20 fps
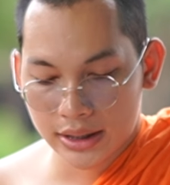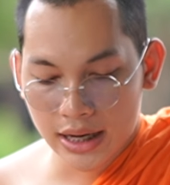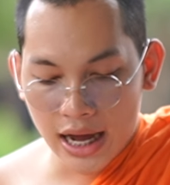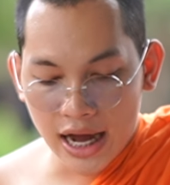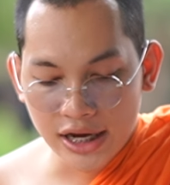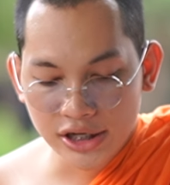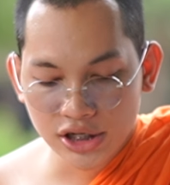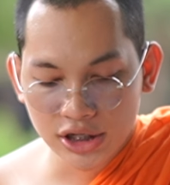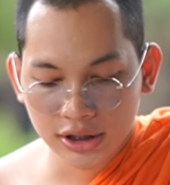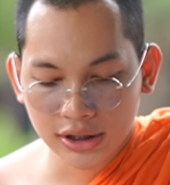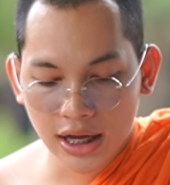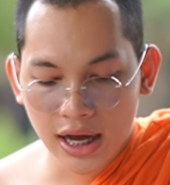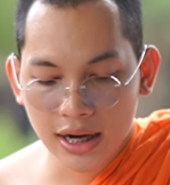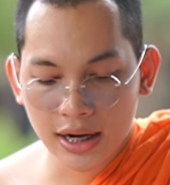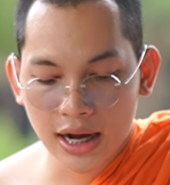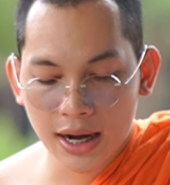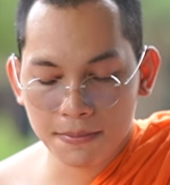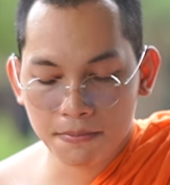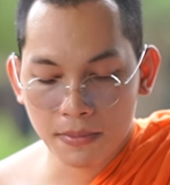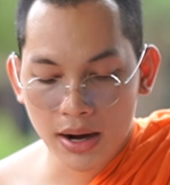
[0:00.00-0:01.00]
ได้ชะตา
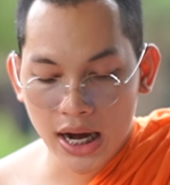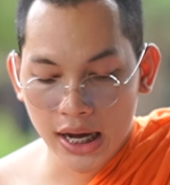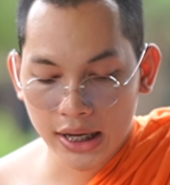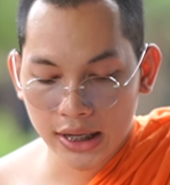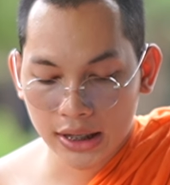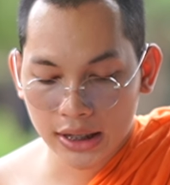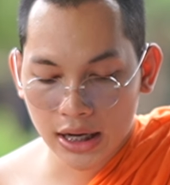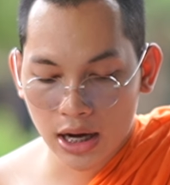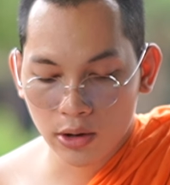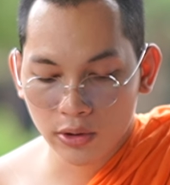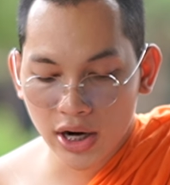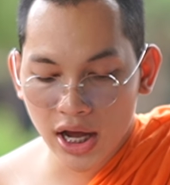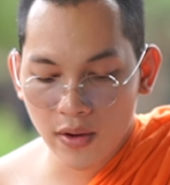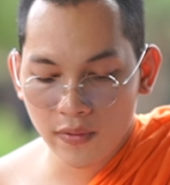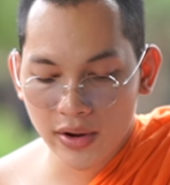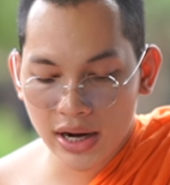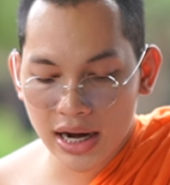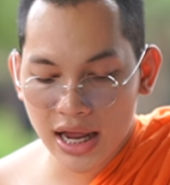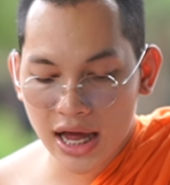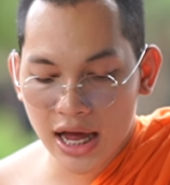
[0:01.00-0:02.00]
กรรมใหม่เขาได้
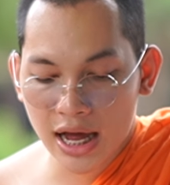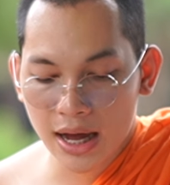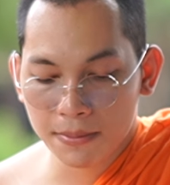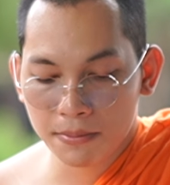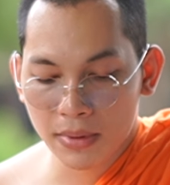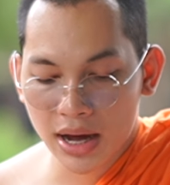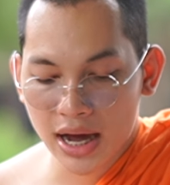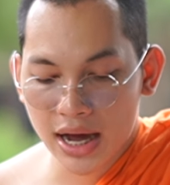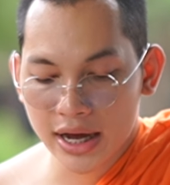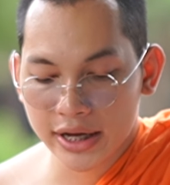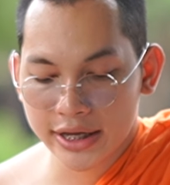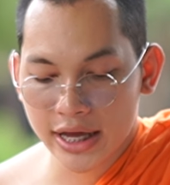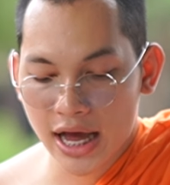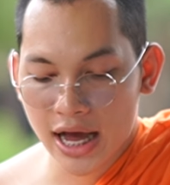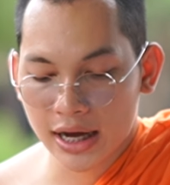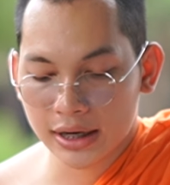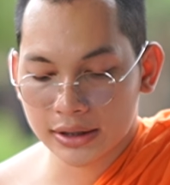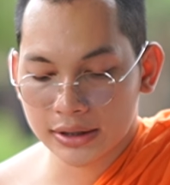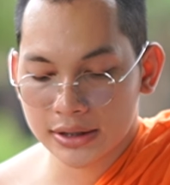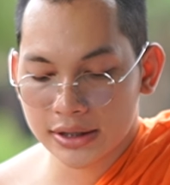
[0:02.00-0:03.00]
เวลามาอ
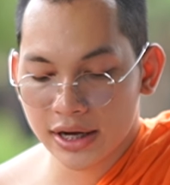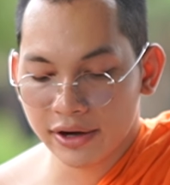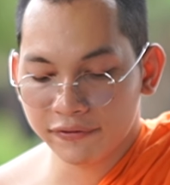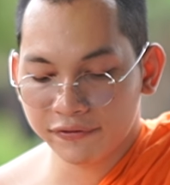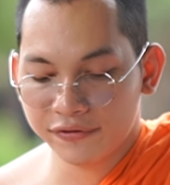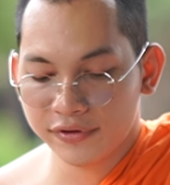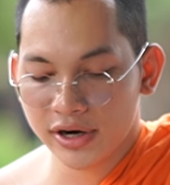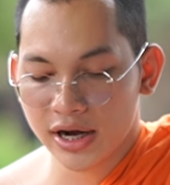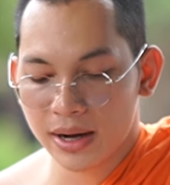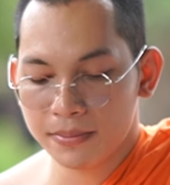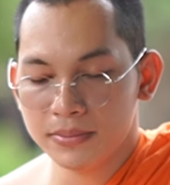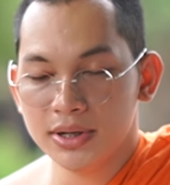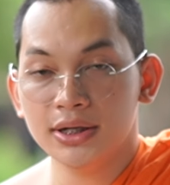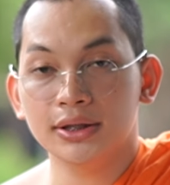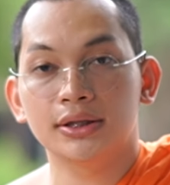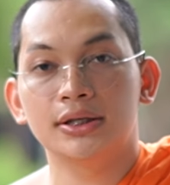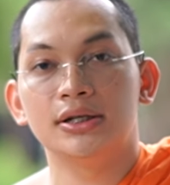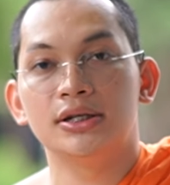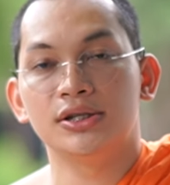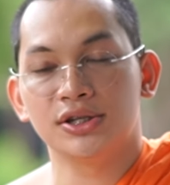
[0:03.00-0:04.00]
ย่างเหลือเฟือเมื่อ
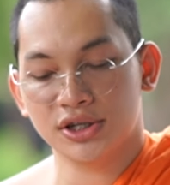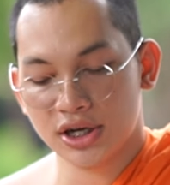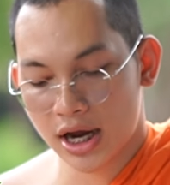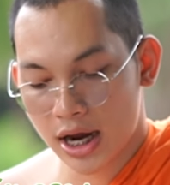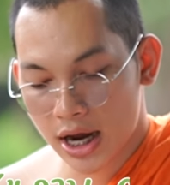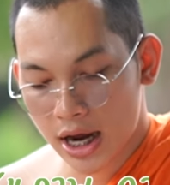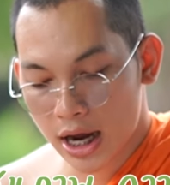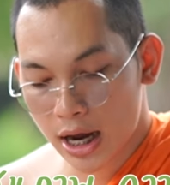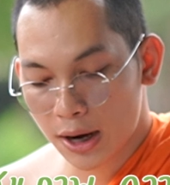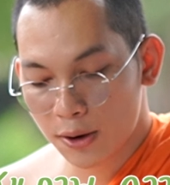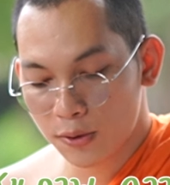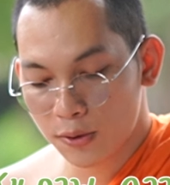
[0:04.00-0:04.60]
ตื่นเช้า